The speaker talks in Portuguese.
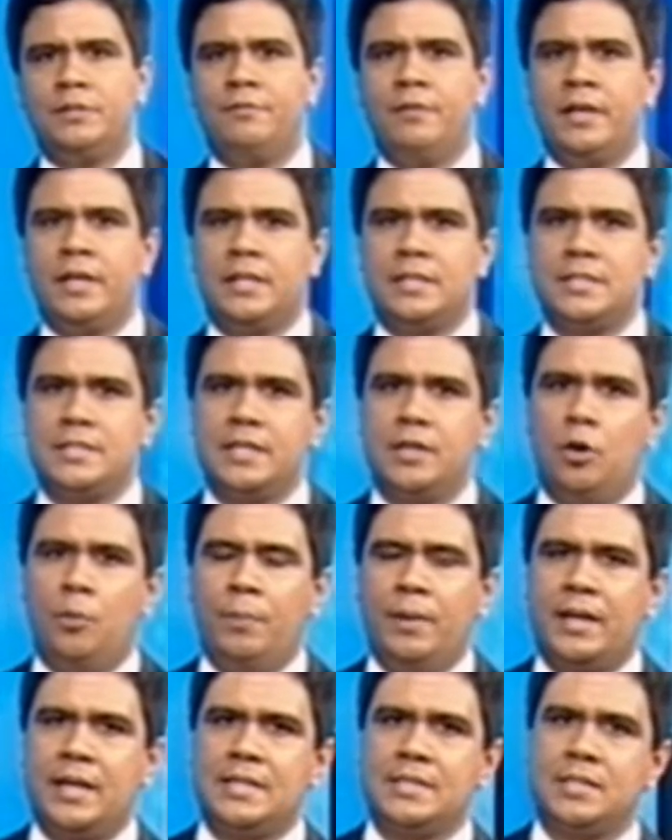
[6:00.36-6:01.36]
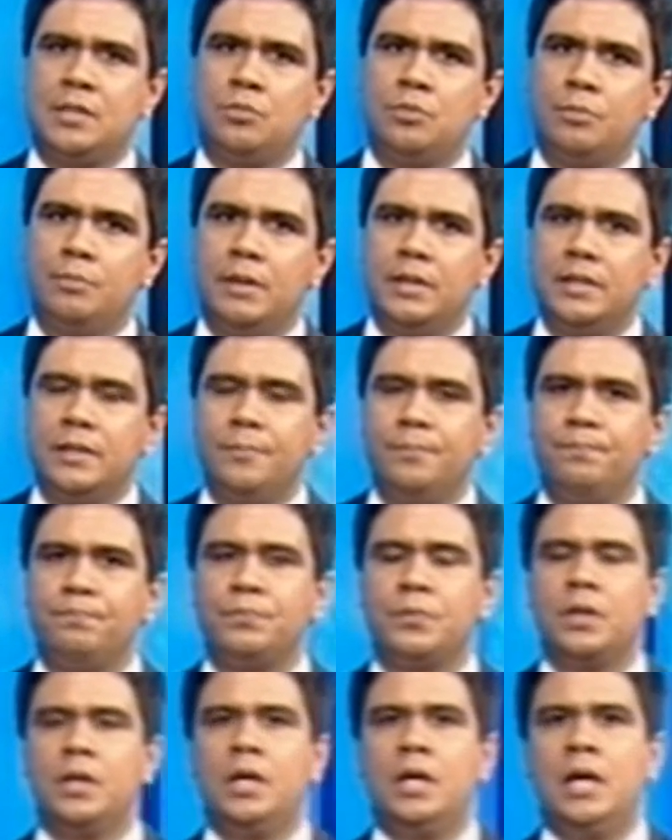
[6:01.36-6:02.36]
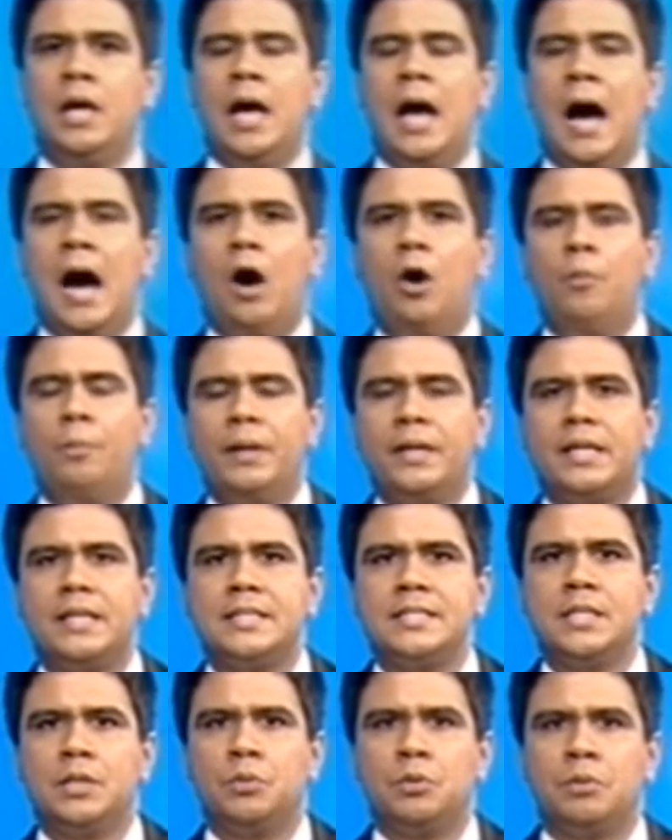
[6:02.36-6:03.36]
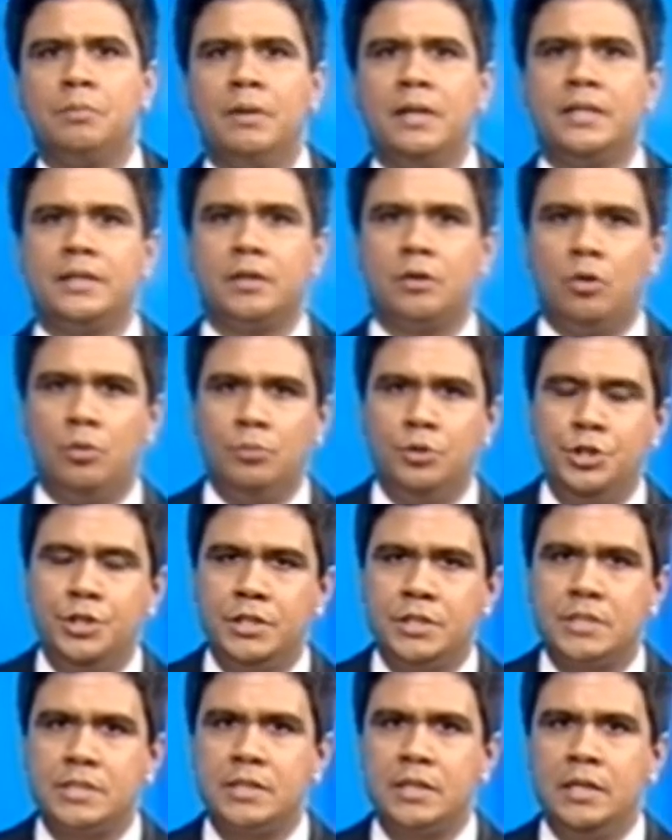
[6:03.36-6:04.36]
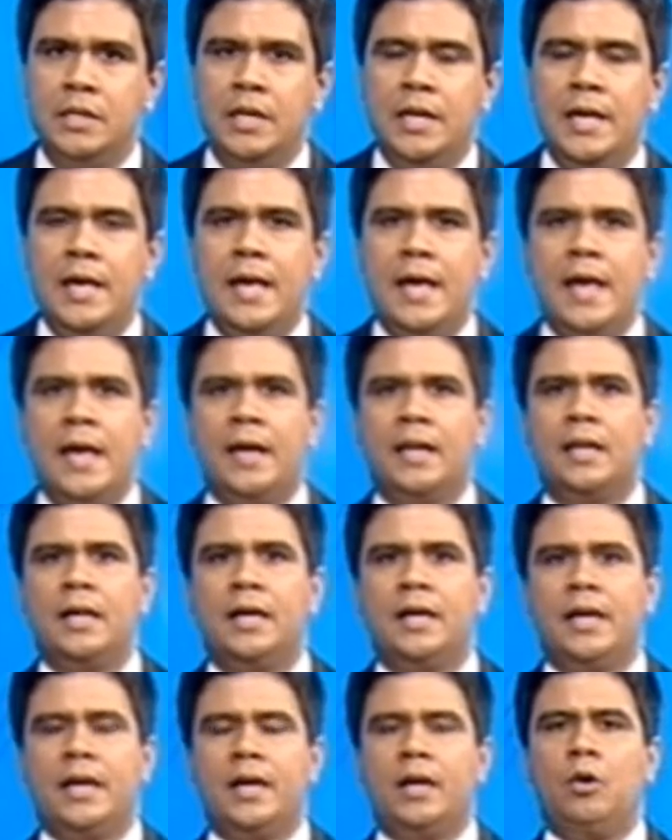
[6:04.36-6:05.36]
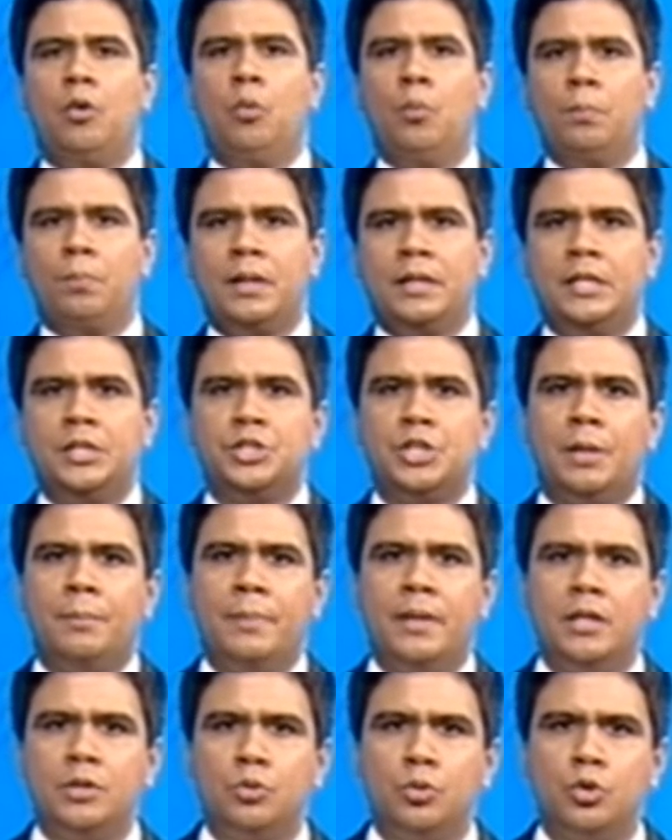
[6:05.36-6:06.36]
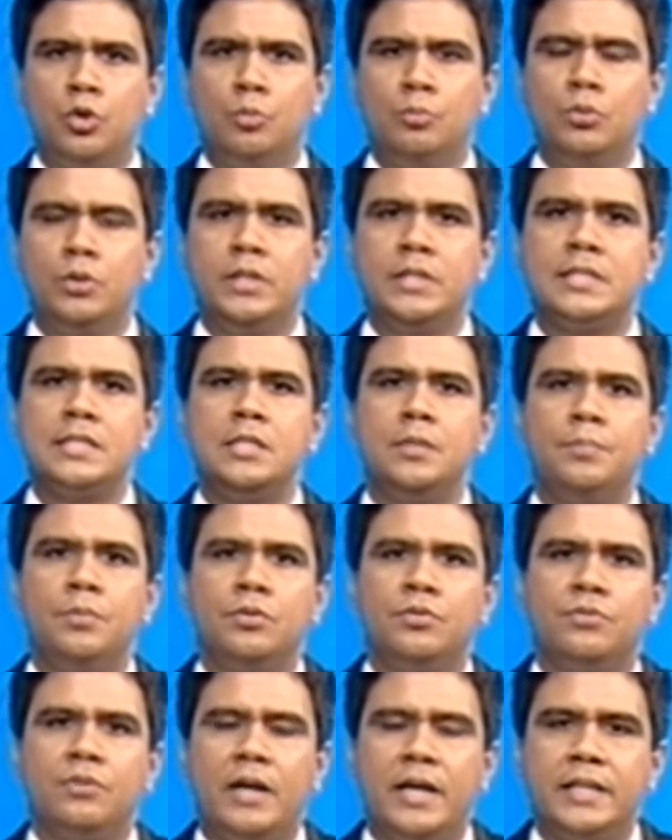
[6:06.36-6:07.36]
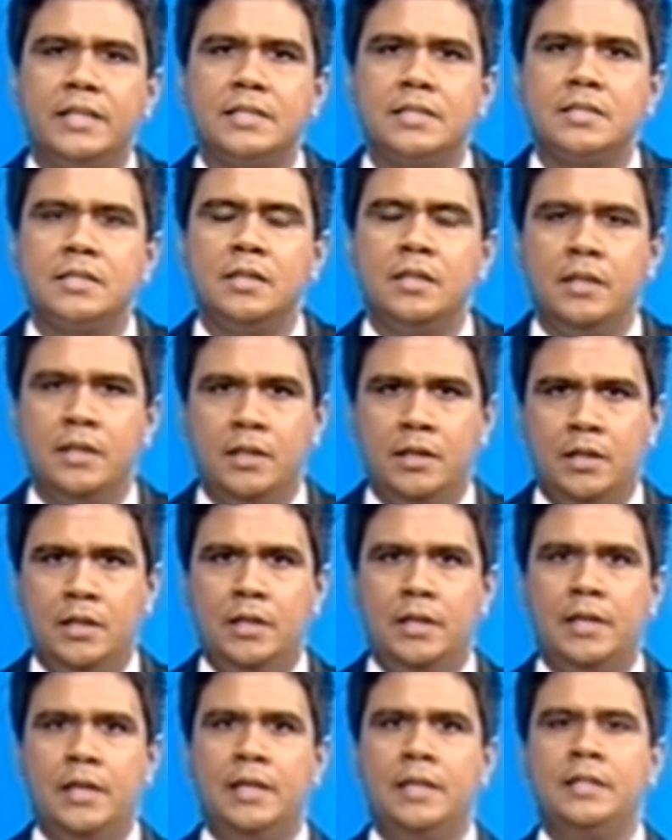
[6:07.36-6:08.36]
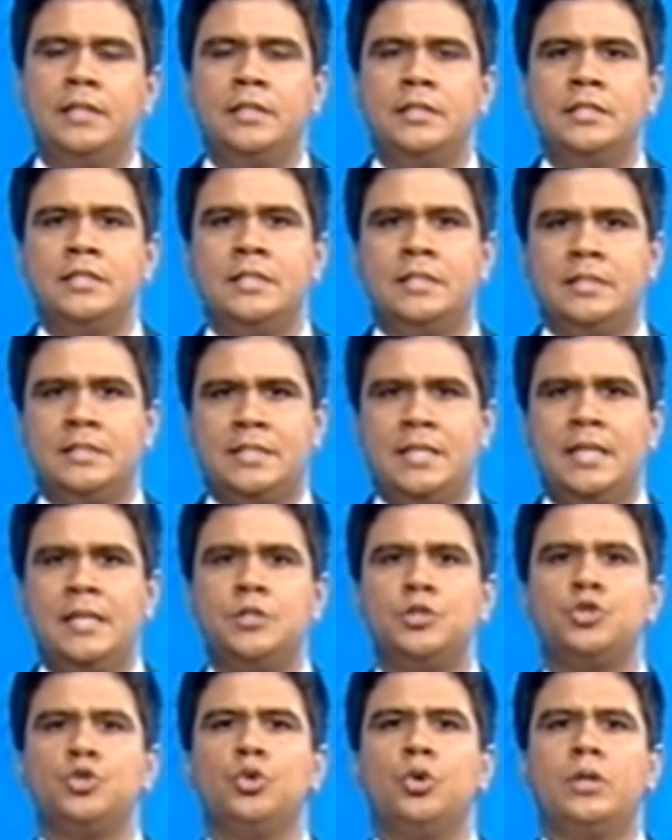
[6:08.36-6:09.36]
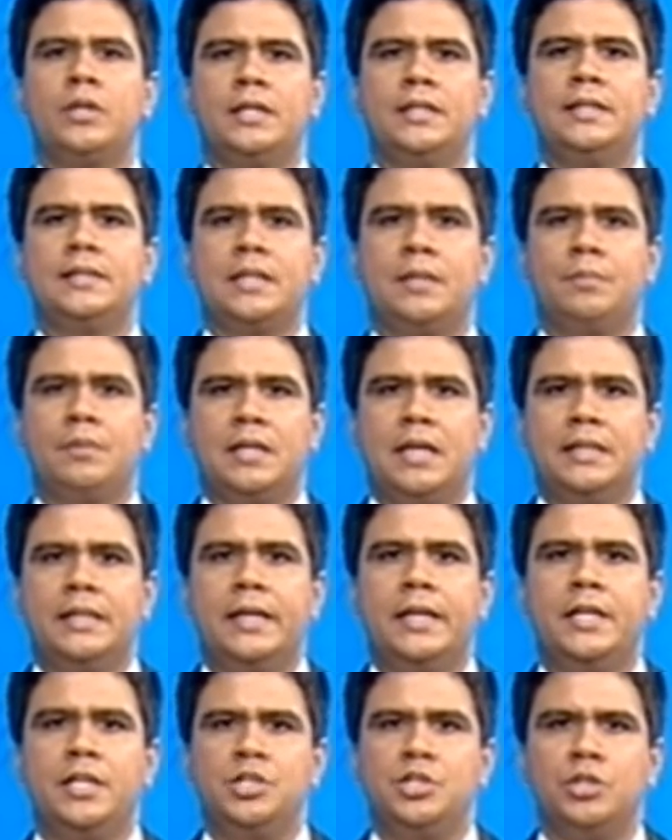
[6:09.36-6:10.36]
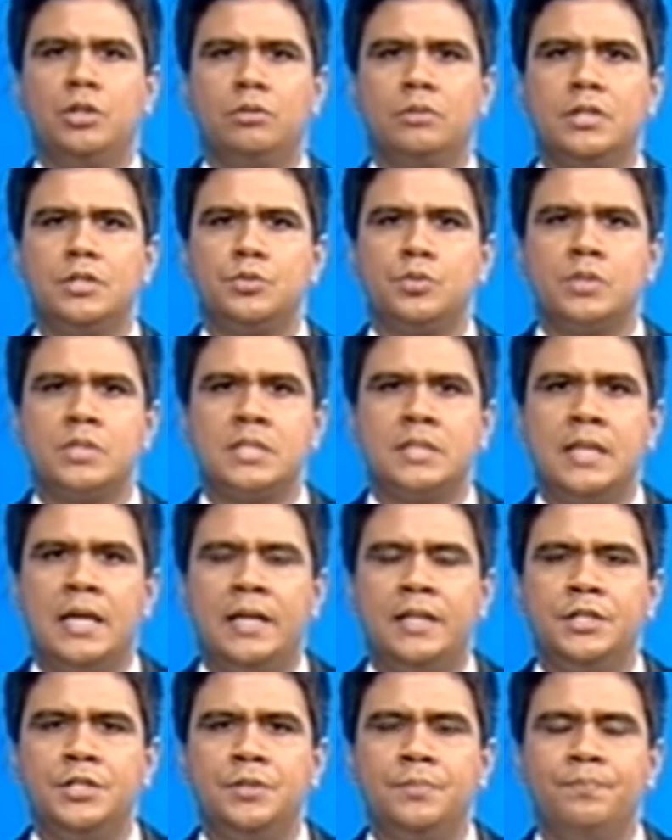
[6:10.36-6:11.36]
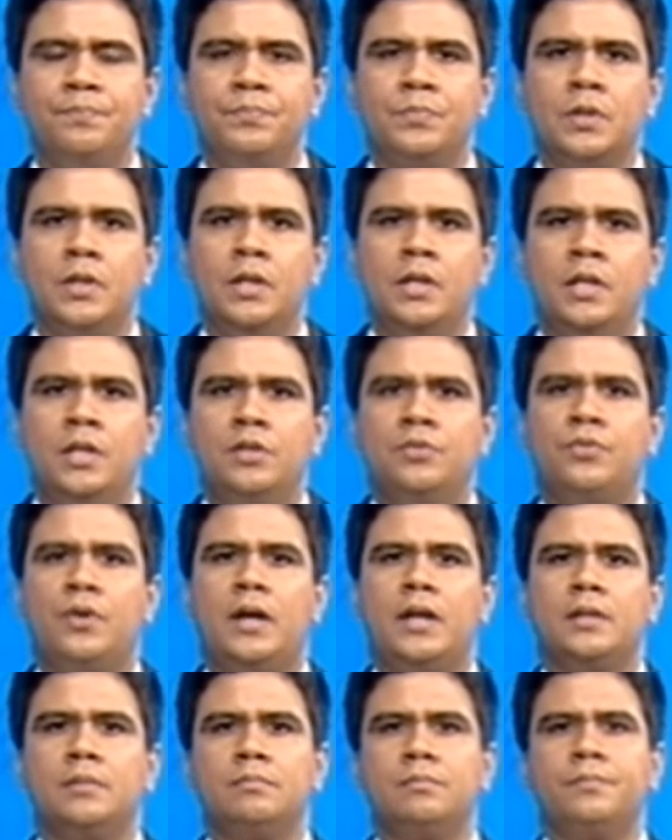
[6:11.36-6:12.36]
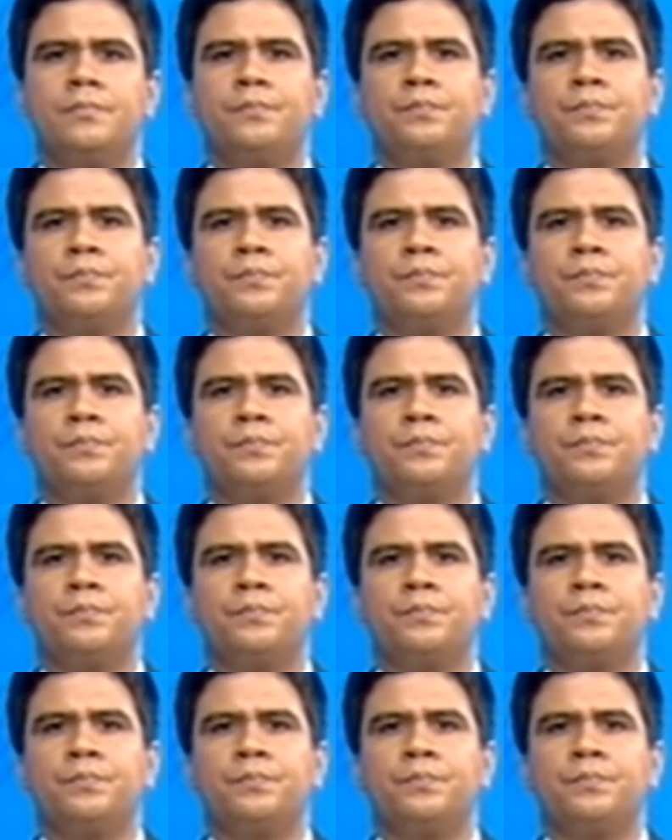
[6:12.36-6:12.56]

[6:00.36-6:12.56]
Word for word: que vem a ser a operação urbana. A operação urbana, como disse, ela é um planejamento que o município faz. Ele seleciona determinada região da sua cidade e fala: